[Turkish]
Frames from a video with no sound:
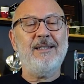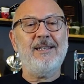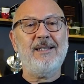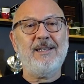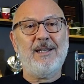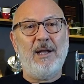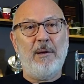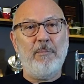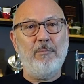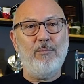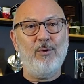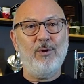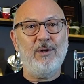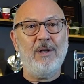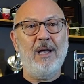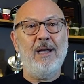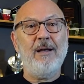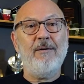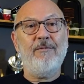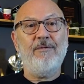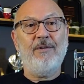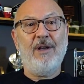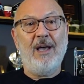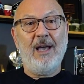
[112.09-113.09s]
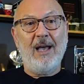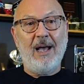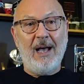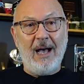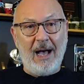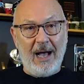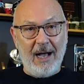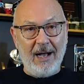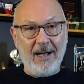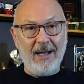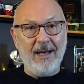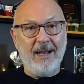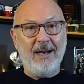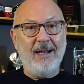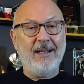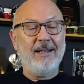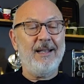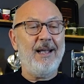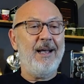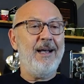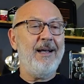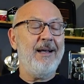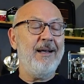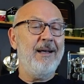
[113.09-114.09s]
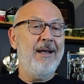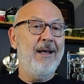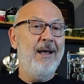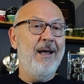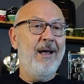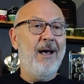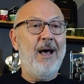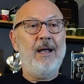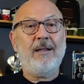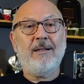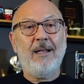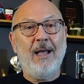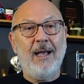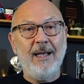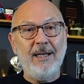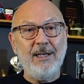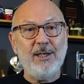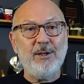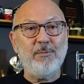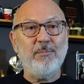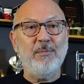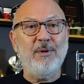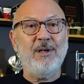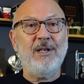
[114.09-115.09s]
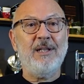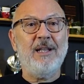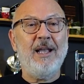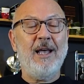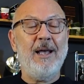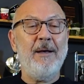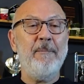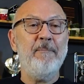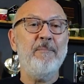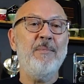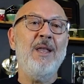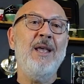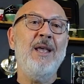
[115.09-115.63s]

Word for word: İstanbul'da ve Ankara'da hatta İzmir'de.